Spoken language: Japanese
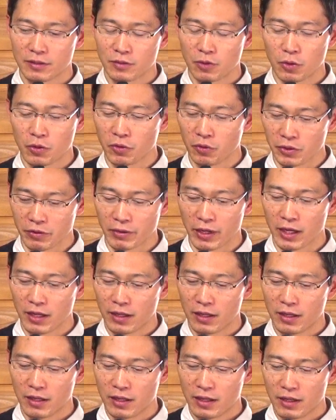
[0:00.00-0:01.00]
故郷には
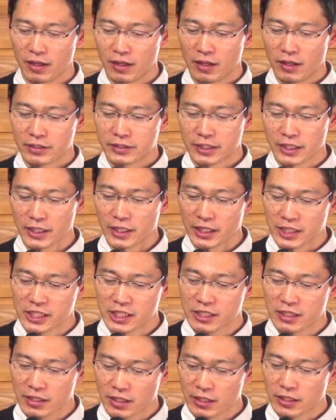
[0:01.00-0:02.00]
だから
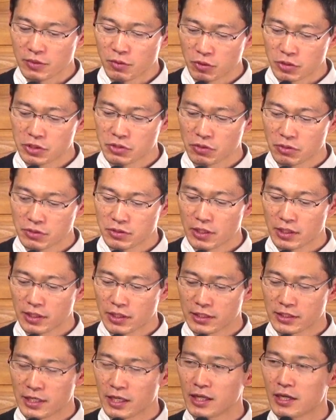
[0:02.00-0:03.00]
しっかり腰を据え
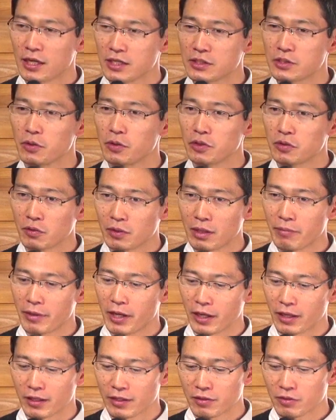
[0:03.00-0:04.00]
て生活を営
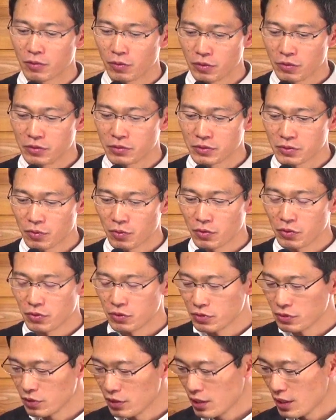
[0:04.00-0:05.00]
めというそうい
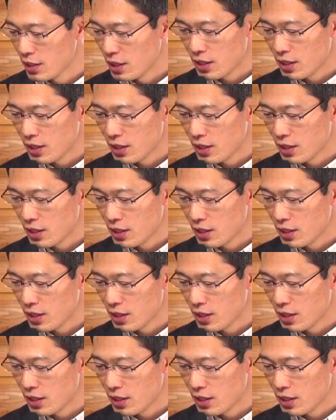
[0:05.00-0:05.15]
う